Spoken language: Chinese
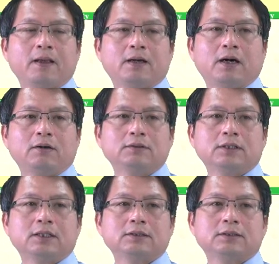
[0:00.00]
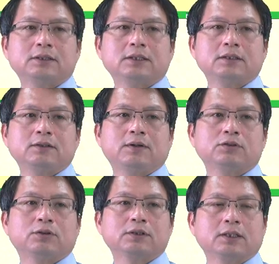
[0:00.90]
好，那这个地方
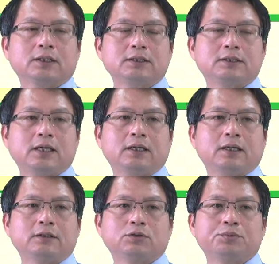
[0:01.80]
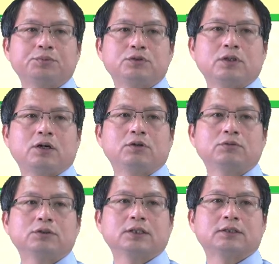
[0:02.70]
就等一下呢，就必须要
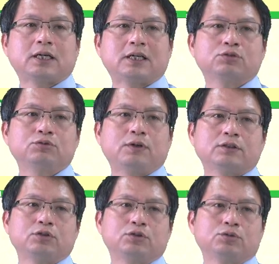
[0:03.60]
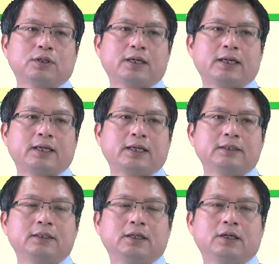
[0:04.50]
用这个长除法去除看看
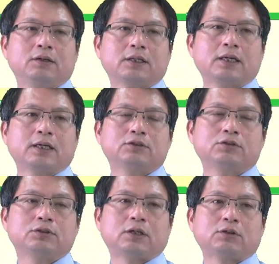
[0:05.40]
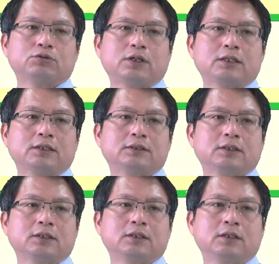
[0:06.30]
啊，看看去找出它的这
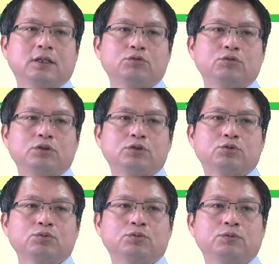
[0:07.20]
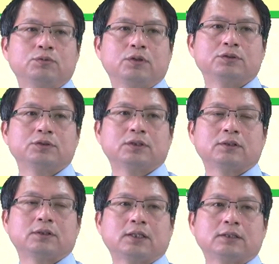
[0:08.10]
个啊余数啊，去找
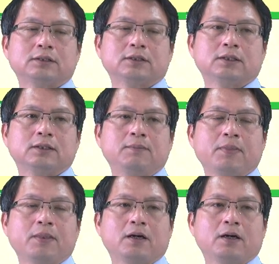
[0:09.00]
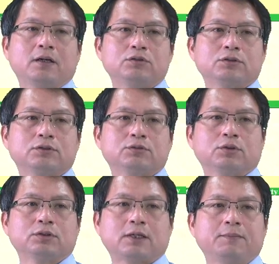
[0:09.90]
到它的这个。啊，余数是
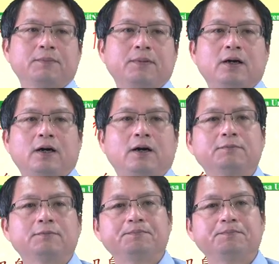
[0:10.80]
多少？好，